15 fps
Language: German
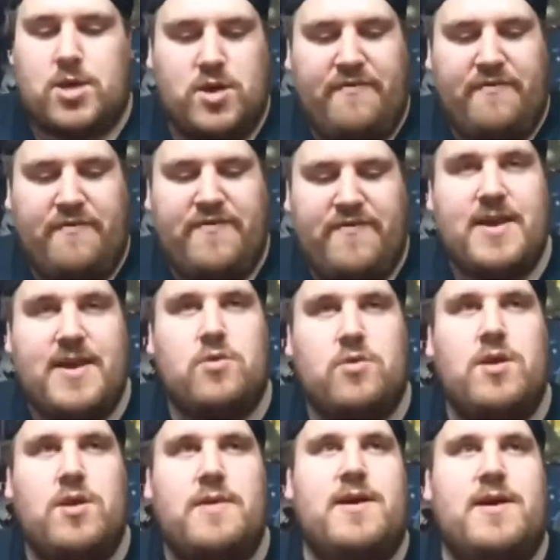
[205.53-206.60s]
Ich könnte viel
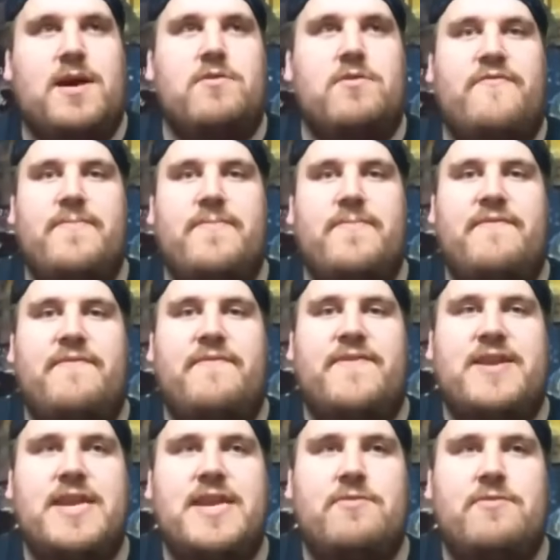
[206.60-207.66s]
mehr Kohle machen und viel
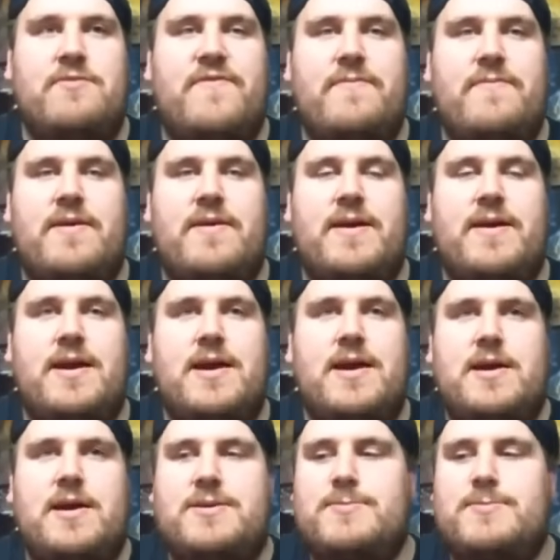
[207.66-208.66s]
mehr verdienen und viel mehr,